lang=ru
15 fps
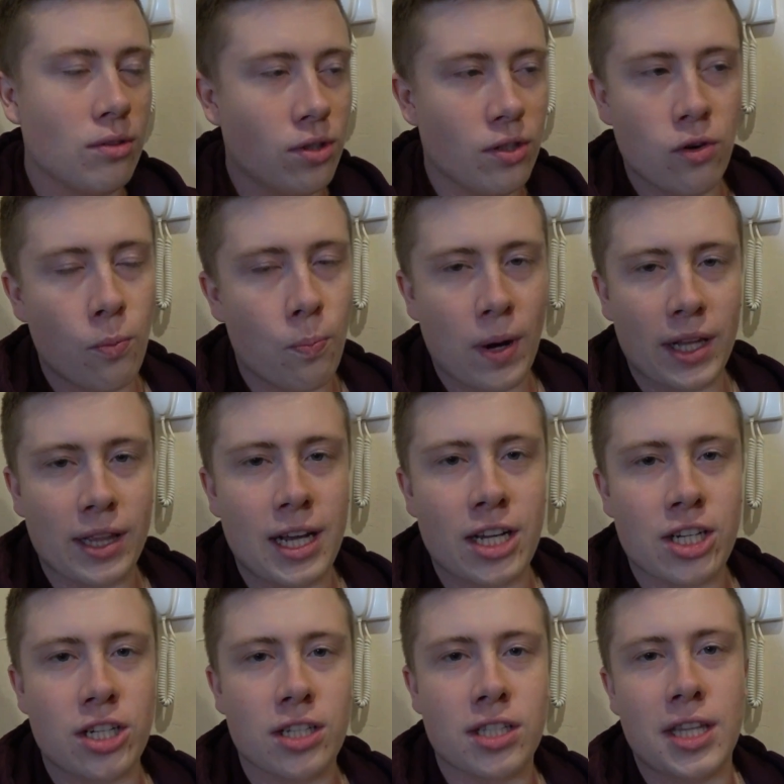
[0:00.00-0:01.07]
ну, его
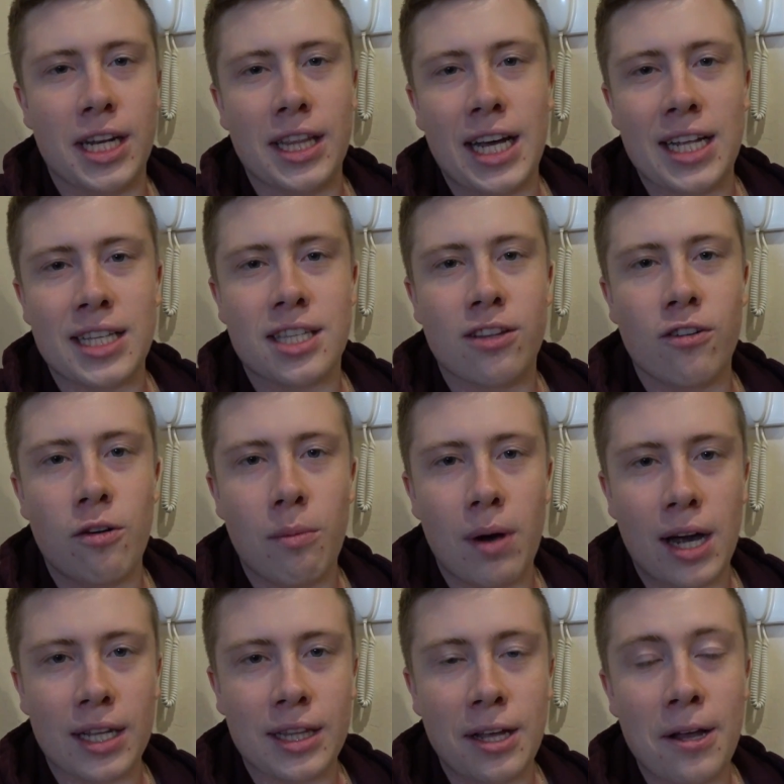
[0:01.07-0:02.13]
продажи с 13
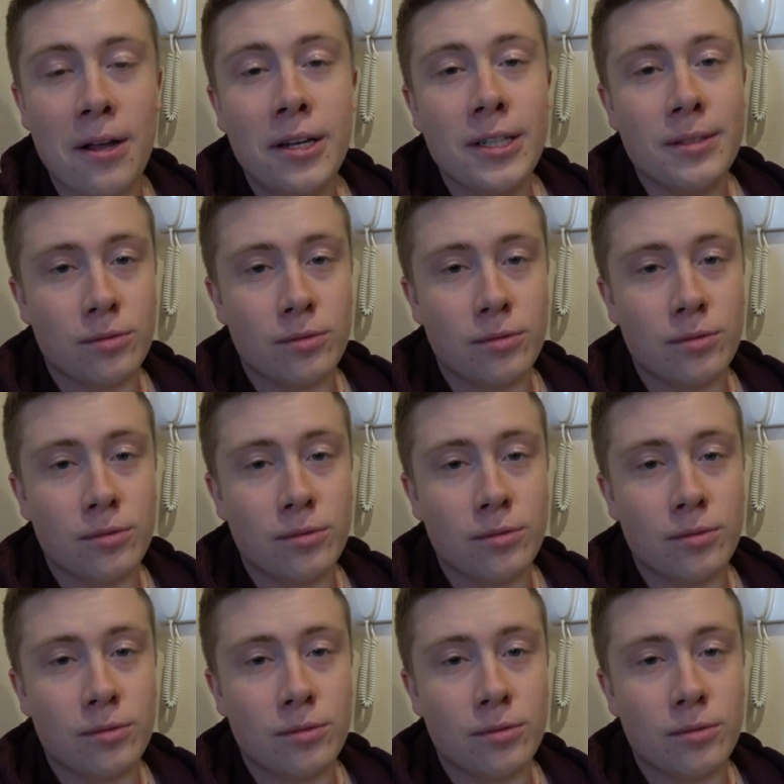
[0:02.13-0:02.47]
марта.